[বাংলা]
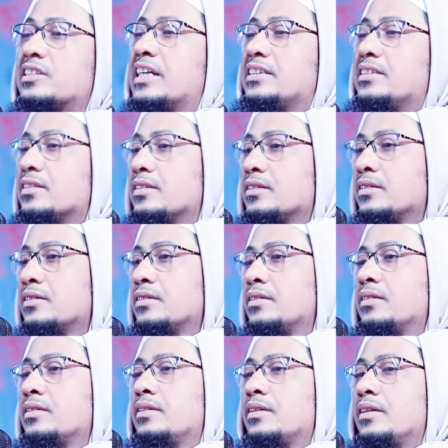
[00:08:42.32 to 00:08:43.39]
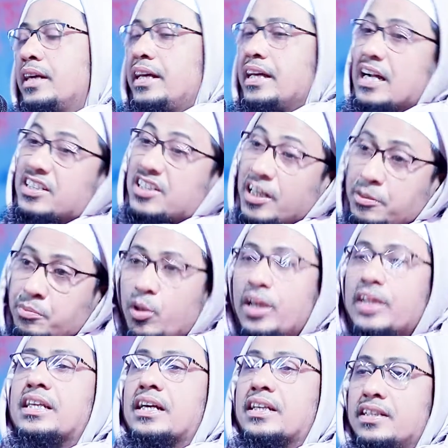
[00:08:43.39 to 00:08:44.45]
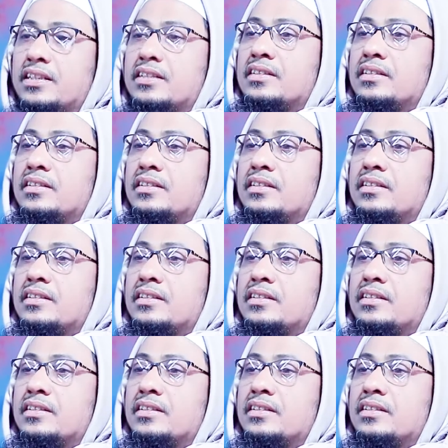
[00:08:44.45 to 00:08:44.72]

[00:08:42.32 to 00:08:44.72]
নাই এই আশাই বলে থাকি